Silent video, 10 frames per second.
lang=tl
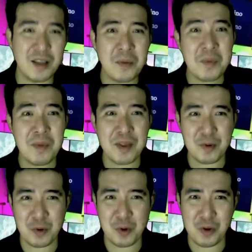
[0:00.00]
Namimiss
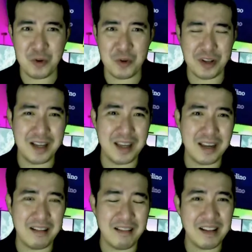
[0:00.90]
ko tuloy yung Dirty
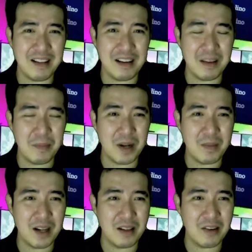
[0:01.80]
Linen. Ang ganda-ganda pa
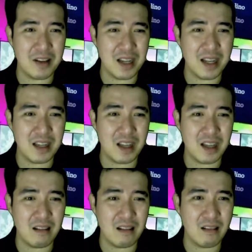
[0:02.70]
naman ang Dirty
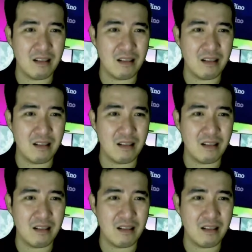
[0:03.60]
Linen.